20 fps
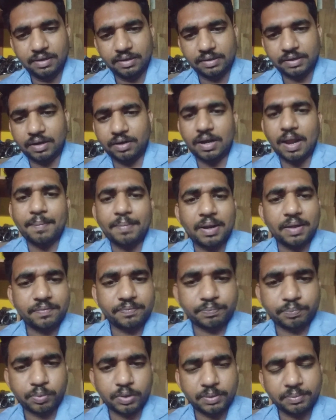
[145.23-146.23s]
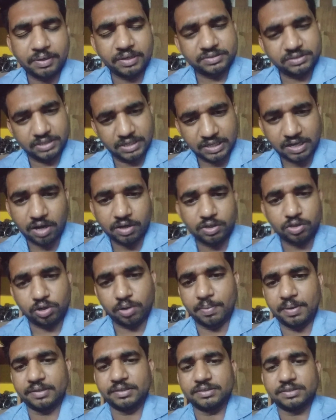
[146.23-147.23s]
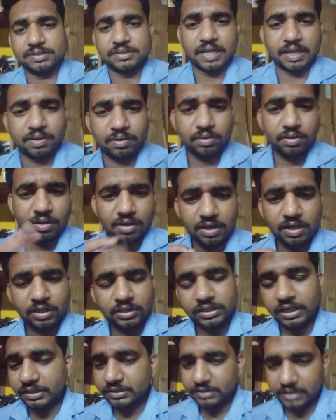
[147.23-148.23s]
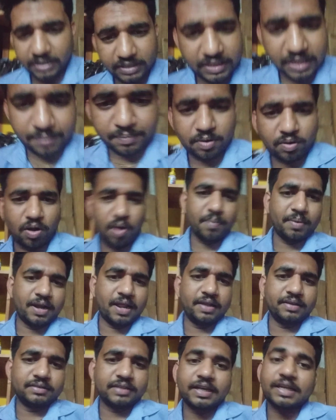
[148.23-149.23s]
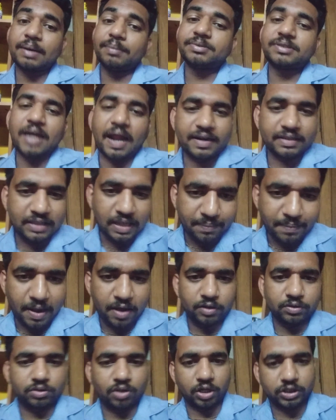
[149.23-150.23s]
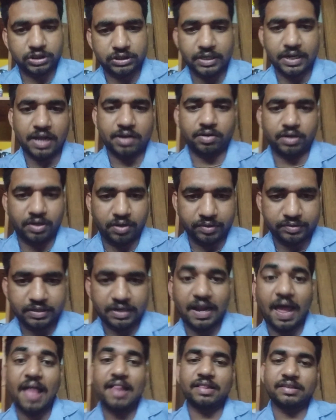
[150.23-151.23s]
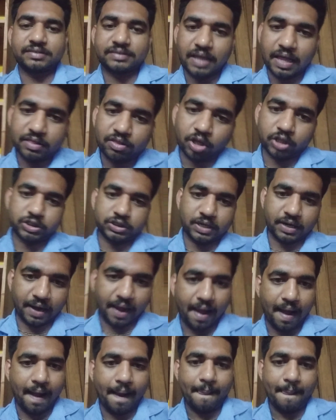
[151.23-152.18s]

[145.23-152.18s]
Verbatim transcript: কারণ আমরা পরিবারের চিনি হয়তো কমাই দিচ্ছি যাই হোক সেই চিনির দামও কমে নাই দেখলাম চার দাম এখন দশ টাকা করে হয়েছে লাল চা দশ টাকা